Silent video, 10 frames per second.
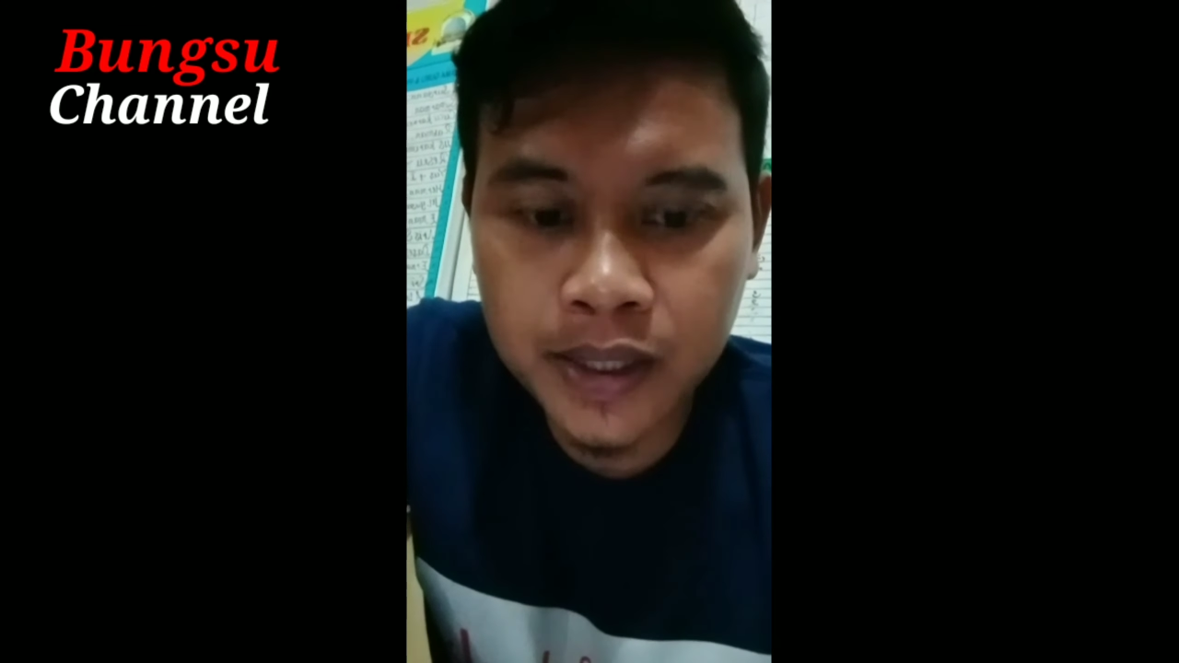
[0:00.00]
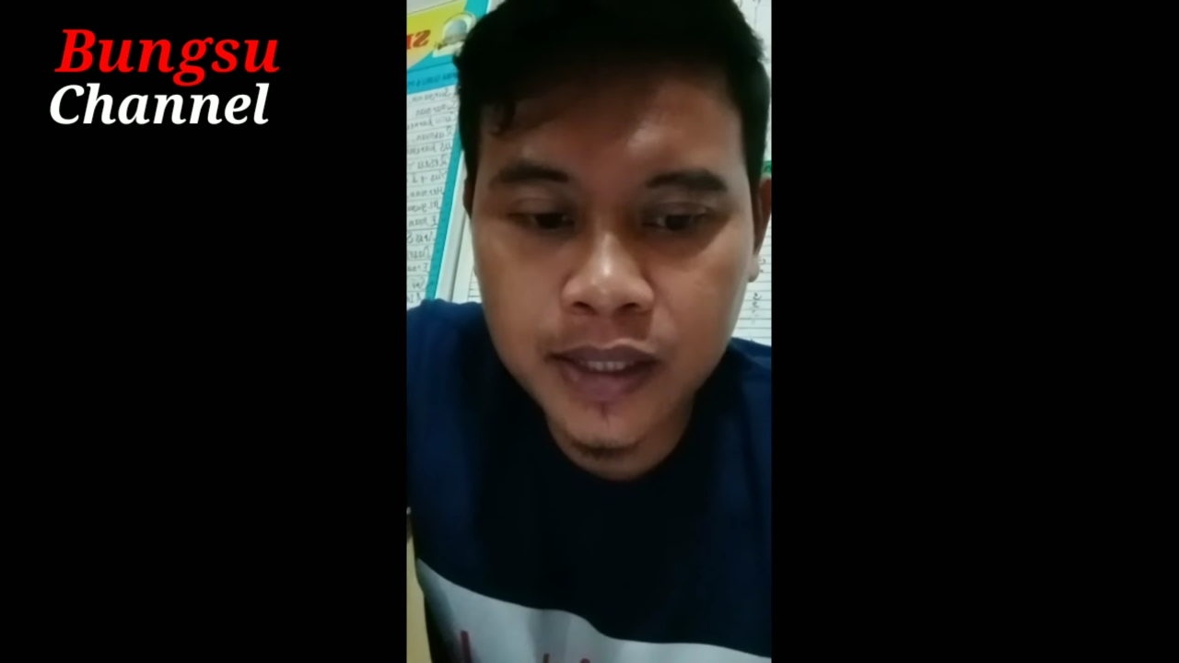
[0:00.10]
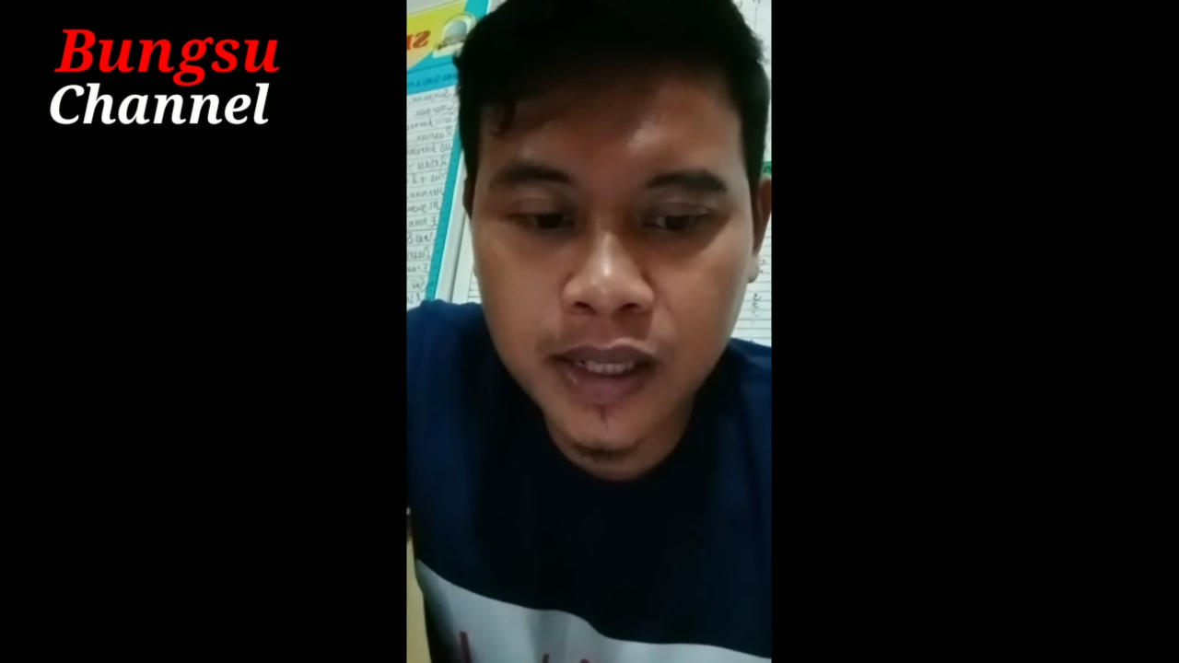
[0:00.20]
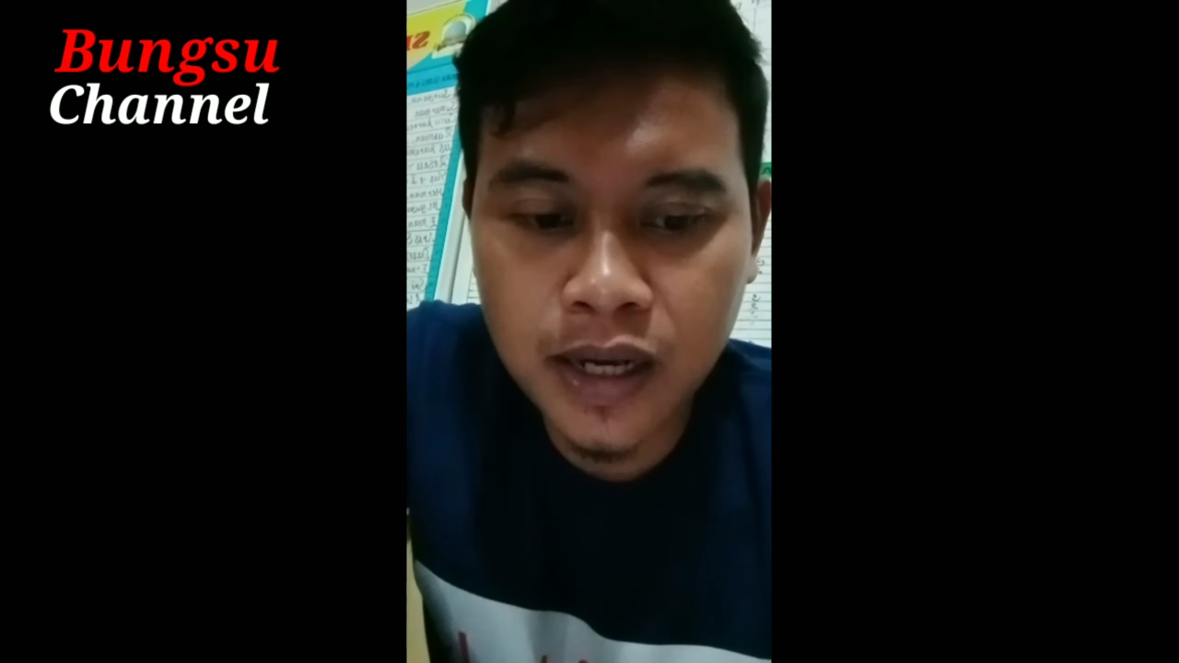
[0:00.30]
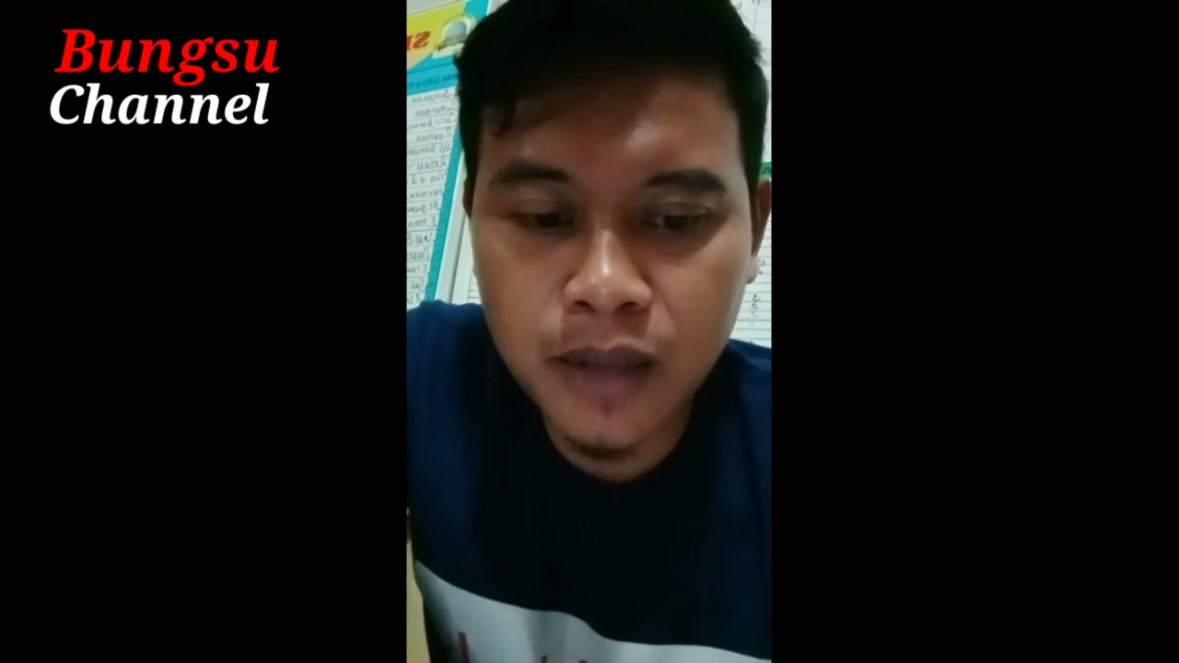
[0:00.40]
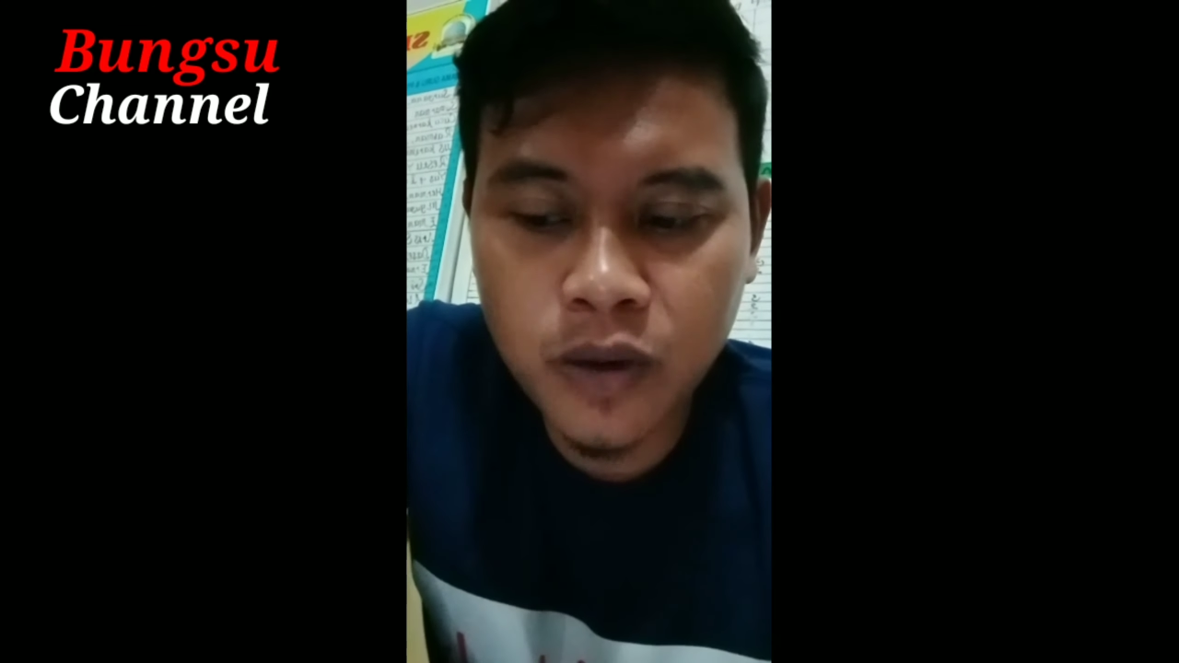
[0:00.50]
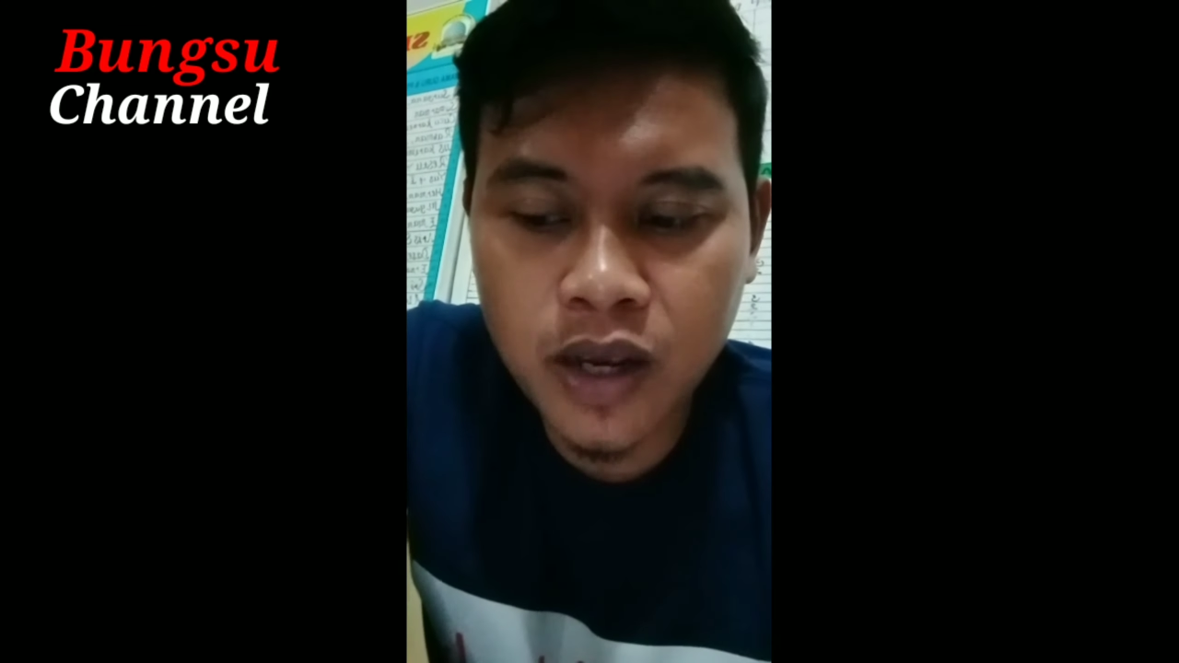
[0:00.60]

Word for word: kita dalam